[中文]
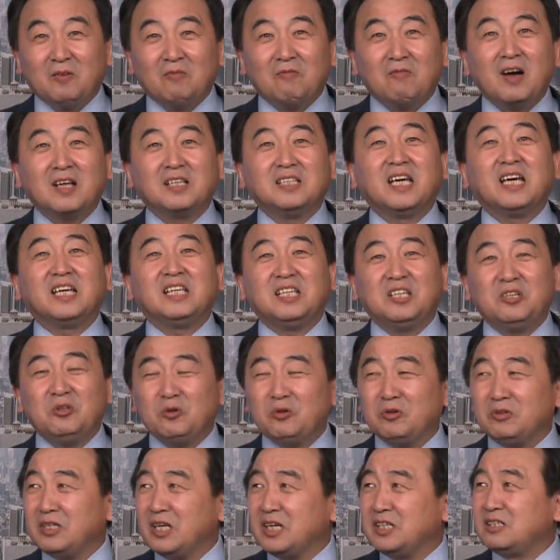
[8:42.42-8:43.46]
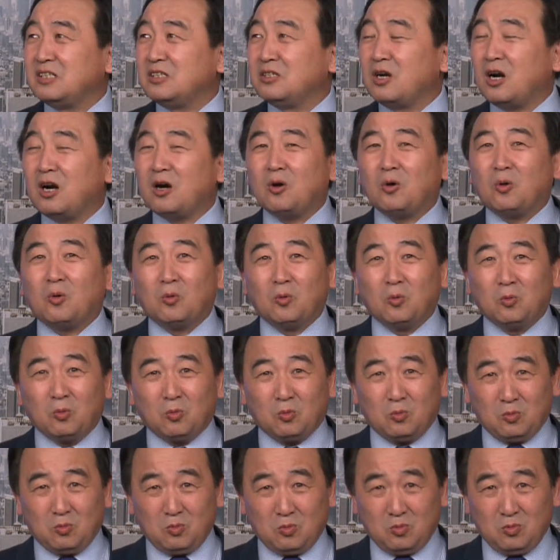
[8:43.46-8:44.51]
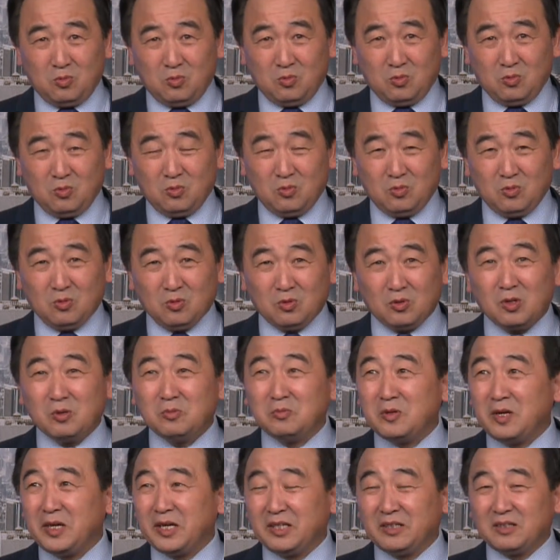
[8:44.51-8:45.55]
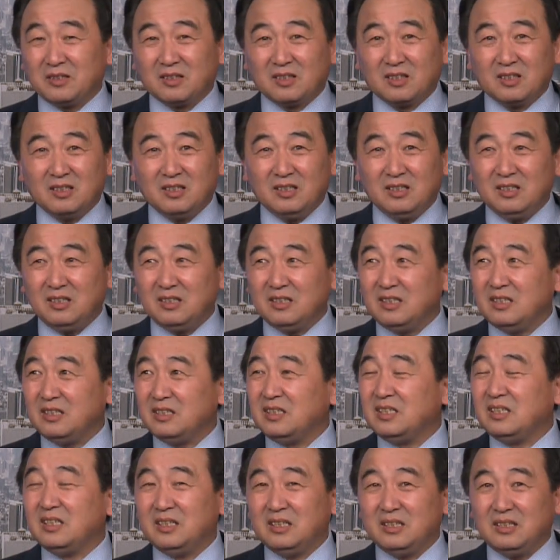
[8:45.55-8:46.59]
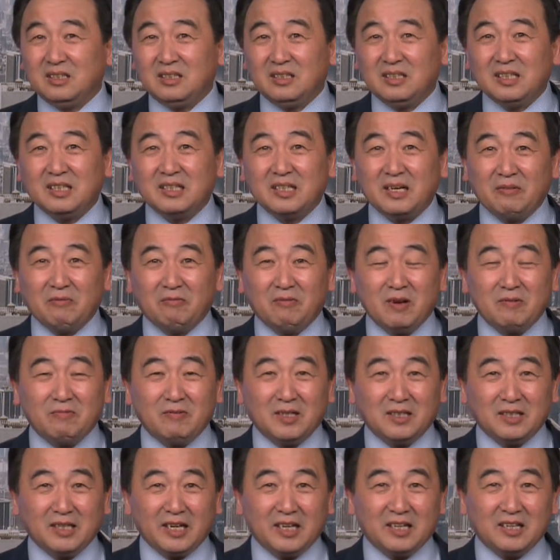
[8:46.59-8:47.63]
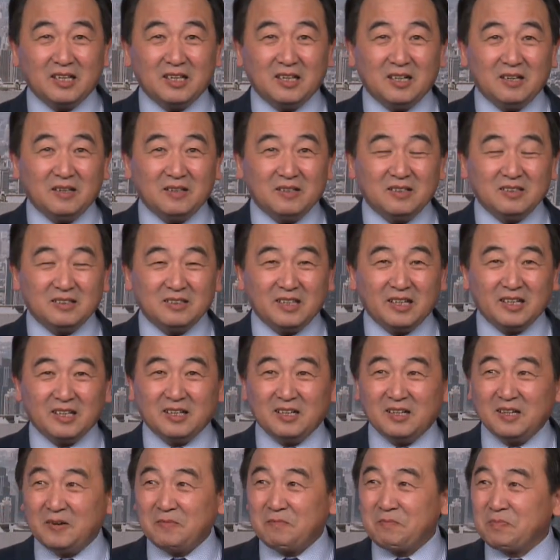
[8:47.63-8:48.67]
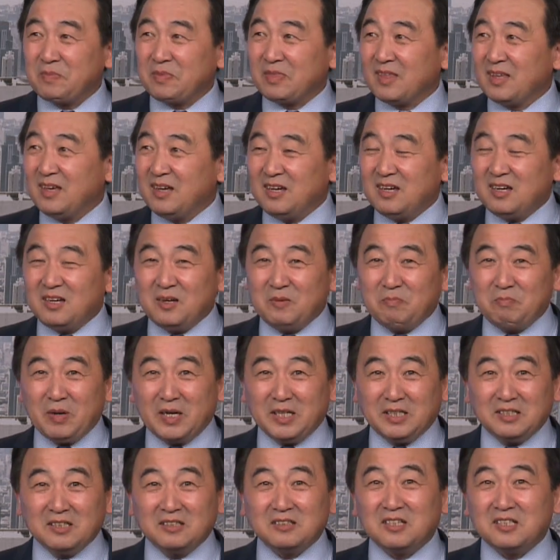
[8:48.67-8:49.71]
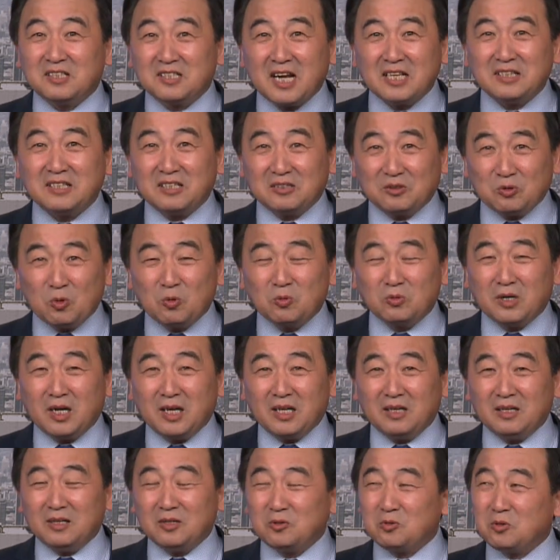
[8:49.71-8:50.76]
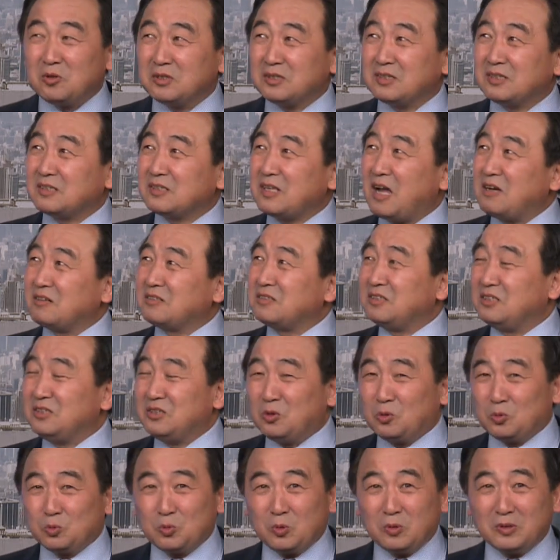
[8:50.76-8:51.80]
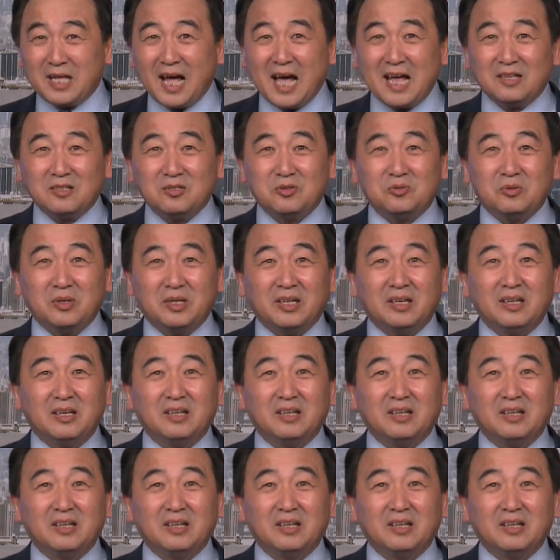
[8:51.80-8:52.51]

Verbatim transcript: 万年一遇那是猴，对不对？你你你你得问问那个那个北京的山顶洞人，说当时有多大的水，